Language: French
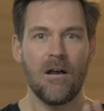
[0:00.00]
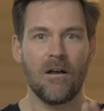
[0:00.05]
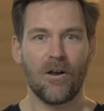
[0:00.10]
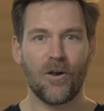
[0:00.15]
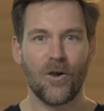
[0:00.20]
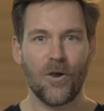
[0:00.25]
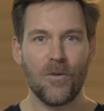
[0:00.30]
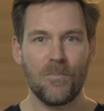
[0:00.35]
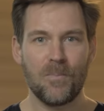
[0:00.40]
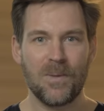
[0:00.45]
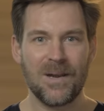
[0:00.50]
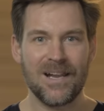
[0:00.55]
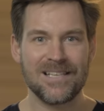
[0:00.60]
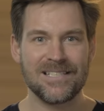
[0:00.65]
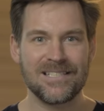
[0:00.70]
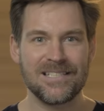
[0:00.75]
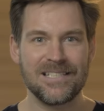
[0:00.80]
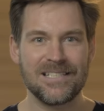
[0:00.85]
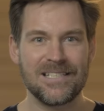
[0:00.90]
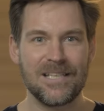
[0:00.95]

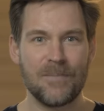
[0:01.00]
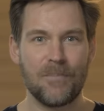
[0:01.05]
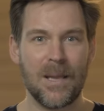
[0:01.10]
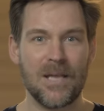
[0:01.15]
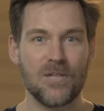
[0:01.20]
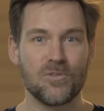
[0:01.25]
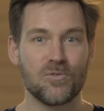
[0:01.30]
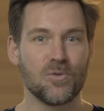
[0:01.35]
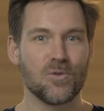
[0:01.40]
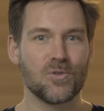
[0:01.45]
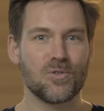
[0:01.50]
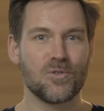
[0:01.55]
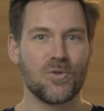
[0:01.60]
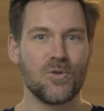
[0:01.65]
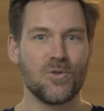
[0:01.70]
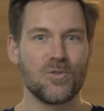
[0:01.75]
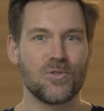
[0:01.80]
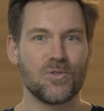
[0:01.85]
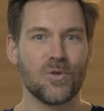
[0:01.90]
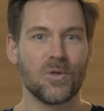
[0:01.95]
replacer ses peintures,
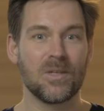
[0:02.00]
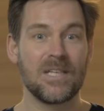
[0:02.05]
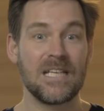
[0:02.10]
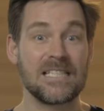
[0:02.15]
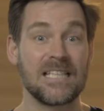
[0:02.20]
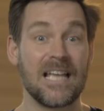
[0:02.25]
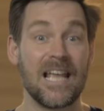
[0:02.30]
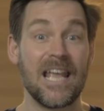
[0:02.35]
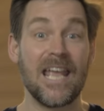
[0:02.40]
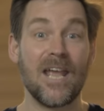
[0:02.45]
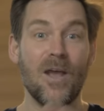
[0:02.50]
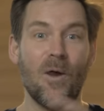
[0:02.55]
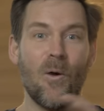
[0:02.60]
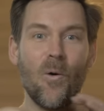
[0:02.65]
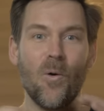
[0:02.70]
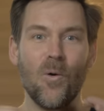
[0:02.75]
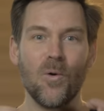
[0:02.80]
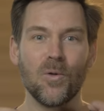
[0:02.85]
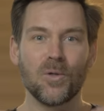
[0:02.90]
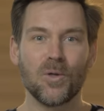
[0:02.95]
sculptures, dessins et
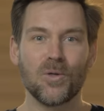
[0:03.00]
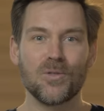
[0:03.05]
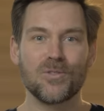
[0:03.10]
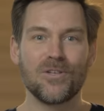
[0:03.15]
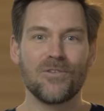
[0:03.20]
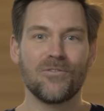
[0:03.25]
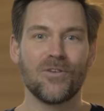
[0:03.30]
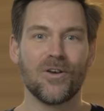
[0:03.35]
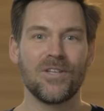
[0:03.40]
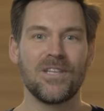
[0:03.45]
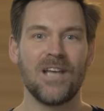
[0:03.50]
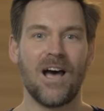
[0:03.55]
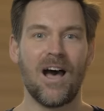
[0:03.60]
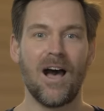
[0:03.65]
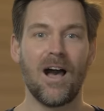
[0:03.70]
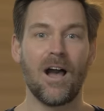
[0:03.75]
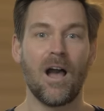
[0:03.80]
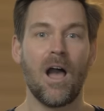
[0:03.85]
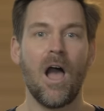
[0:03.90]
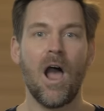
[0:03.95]
autres œuvres
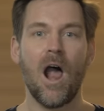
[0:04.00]
d'art